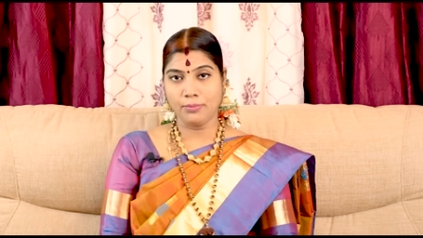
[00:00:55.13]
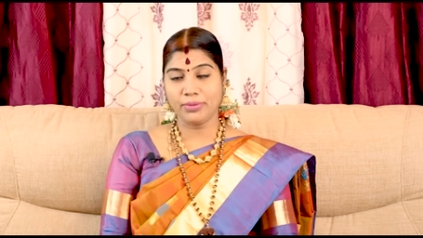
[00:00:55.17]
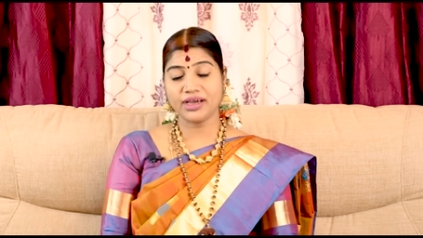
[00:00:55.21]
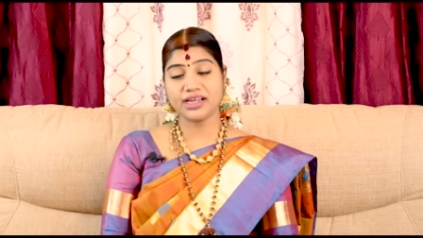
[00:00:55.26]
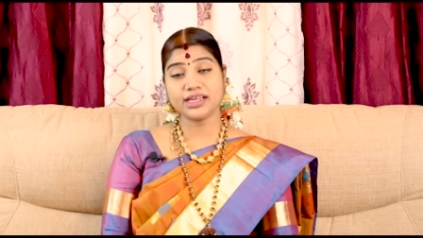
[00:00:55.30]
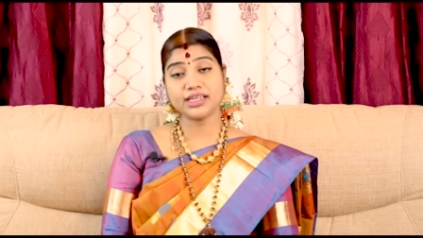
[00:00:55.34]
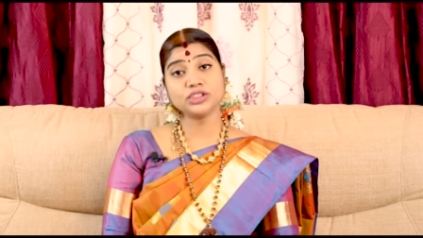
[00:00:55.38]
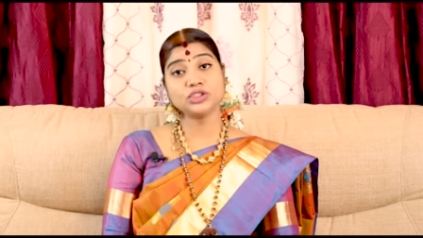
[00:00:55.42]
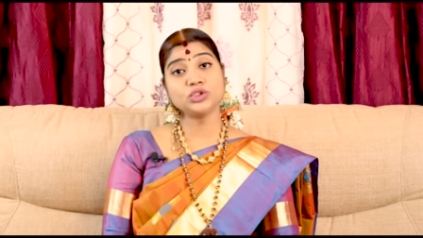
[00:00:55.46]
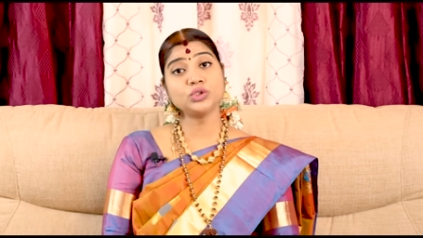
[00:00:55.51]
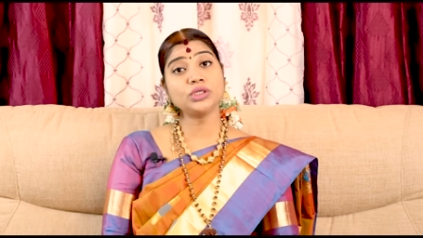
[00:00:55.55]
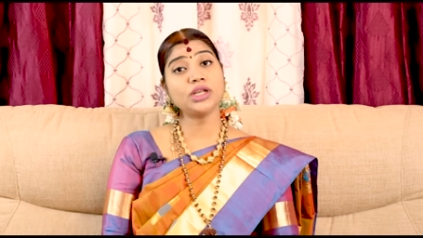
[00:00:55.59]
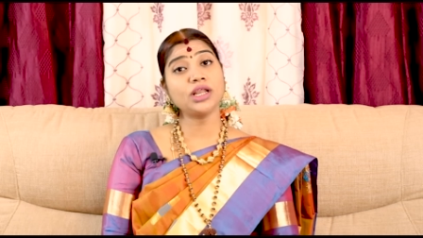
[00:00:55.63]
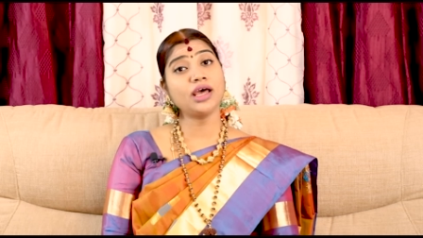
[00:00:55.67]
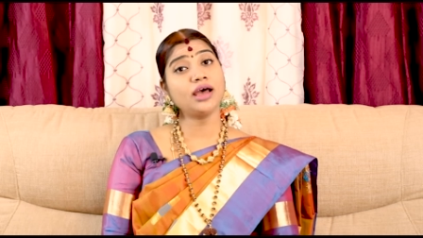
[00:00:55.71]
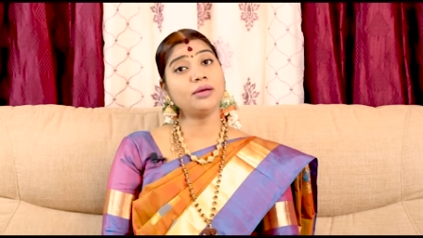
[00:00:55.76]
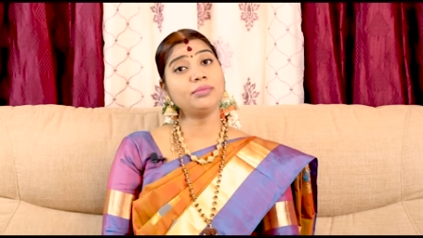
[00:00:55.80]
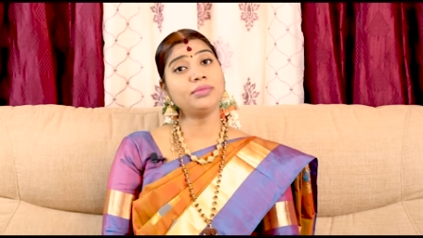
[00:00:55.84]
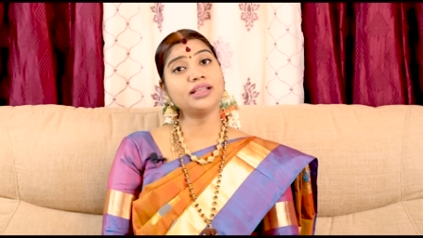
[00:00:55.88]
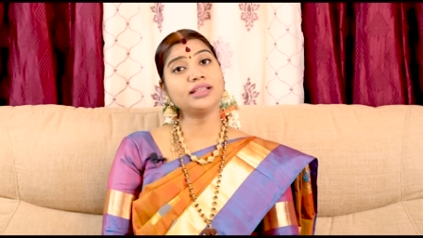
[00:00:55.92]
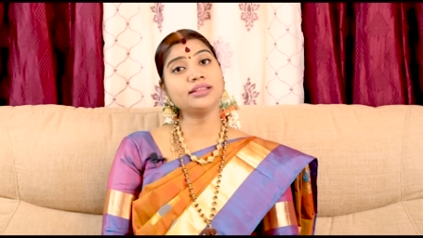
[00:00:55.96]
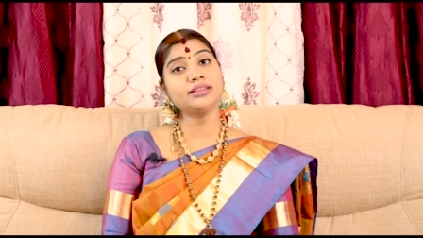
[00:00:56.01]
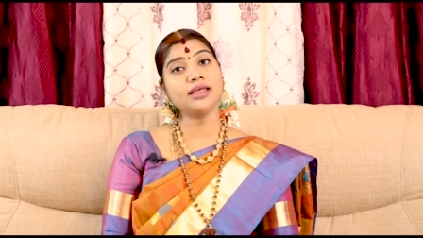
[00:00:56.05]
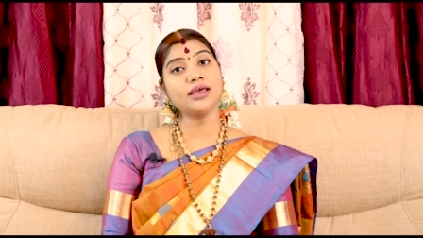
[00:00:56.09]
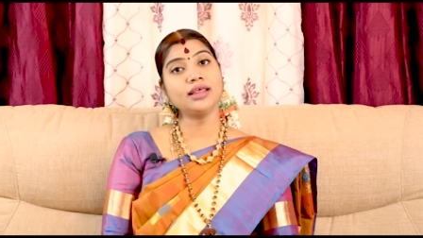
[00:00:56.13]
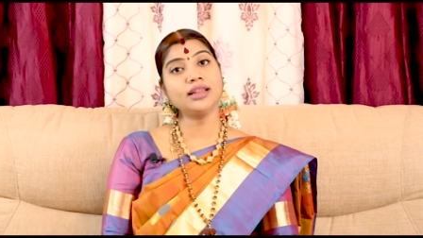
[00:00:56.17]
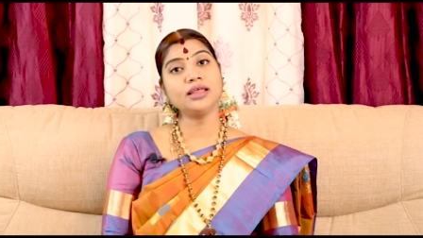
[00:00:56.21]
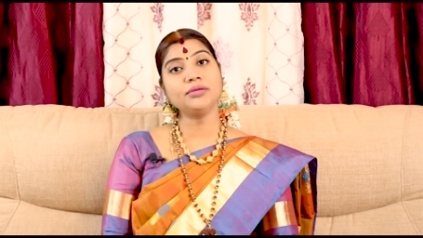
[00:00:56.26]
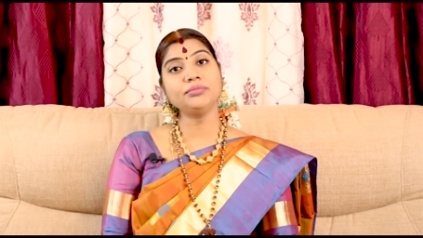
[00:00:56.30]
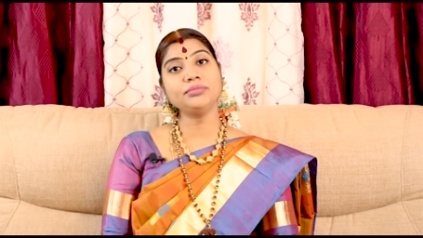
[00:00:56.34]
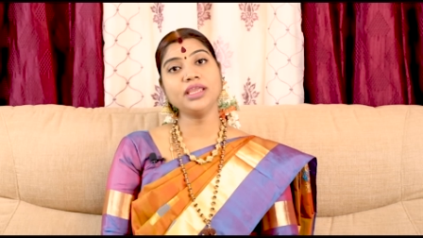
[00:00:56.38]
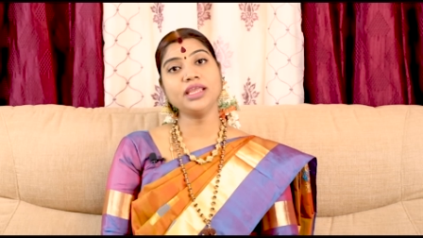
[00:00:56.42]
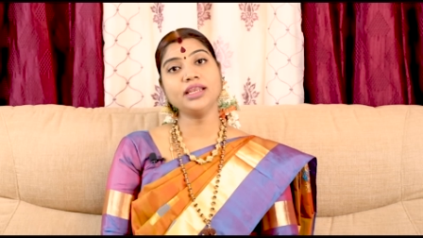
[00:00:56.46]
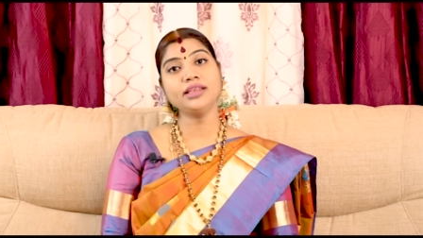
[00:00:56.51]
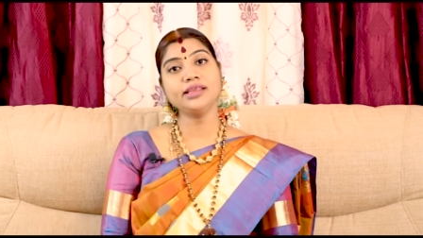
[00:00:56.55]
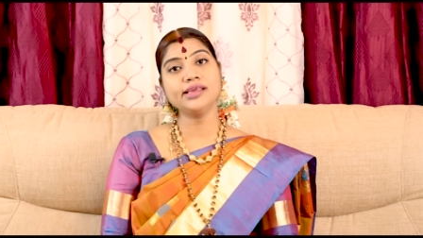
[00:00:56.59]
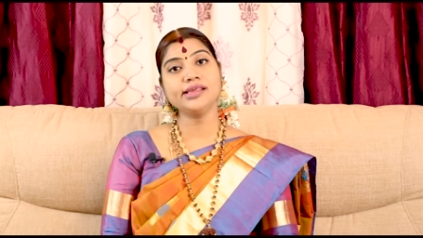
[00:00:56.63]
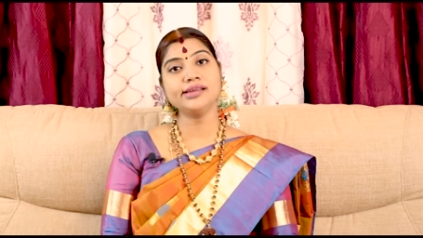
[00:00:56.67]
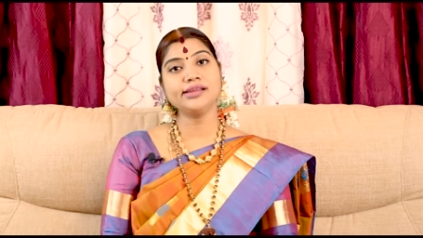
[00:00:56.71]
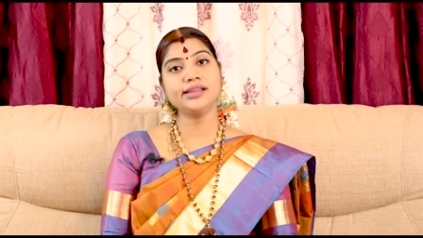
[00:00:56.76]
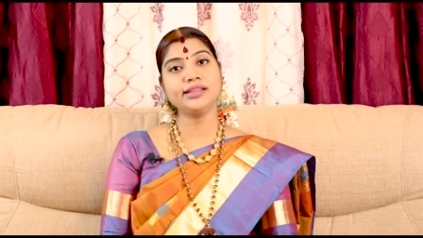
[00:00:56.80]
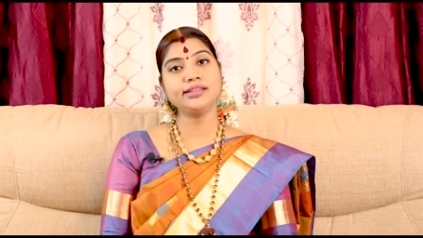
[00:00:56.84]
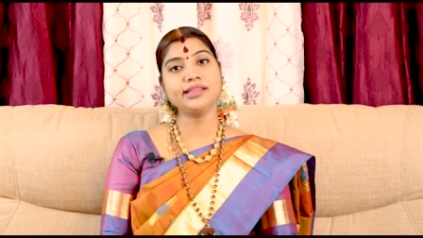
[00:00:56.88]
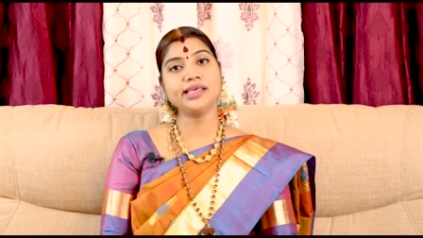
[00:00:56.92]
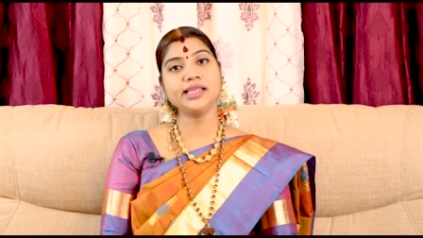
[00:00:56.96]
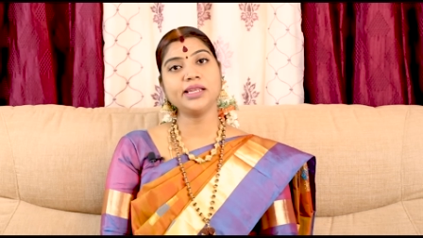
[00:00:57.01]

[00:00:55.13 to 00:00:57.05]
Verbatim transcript: பரசுராமர் தலம் என்கின்ற